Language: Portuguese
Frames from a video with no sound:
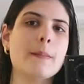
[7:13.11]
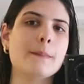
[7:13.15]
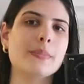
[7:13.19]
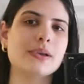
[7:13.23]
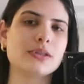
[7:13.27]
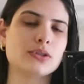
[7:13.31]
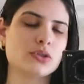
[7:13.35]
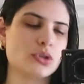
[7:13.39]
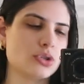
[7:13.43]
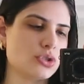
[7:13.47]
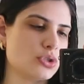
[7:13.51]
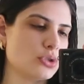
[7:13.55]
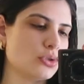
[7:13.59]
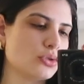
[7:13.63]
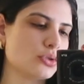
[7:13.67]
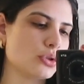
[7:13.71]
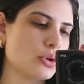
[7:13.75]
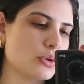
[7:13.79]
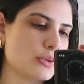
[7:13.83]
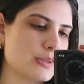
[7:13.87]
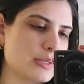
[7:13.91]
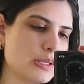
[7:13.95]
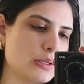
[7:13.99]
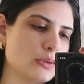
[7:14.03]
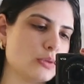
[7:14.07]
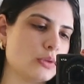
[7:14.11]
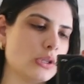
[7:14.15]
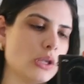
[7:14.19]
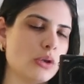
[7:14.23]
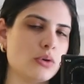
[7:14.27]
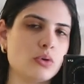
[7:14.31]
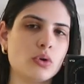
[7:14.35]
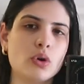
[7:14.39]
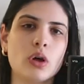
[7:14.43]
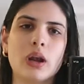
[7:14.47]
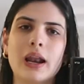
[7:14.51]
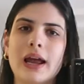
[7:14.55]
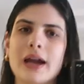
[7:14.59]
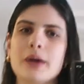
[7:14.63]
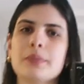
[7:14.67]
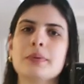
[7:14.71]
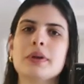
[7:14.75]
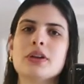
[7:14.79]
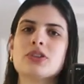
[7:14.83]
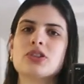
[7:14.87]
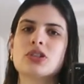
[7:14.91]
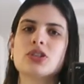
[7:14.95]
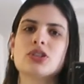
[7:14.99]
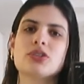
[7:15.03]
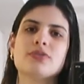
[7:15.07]
Mas hoje não tô usando nenhum colar
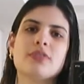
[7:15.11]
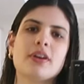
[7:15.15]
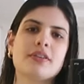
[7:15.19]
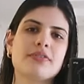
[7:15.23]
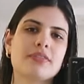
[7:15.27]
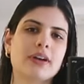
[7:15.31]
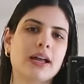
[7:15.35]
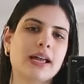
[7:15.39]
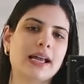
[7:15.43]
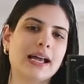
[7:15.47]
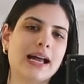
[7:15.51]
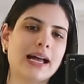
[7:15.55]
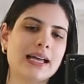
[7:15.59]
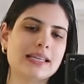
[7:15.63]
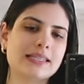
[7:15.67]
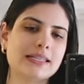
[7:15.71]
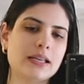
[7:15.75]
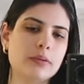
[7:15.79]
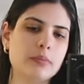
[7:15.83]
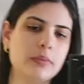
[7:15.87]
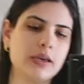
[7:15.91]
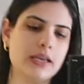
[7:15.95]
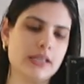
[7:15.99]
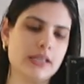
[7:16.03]
porque a gente vai ficar em casa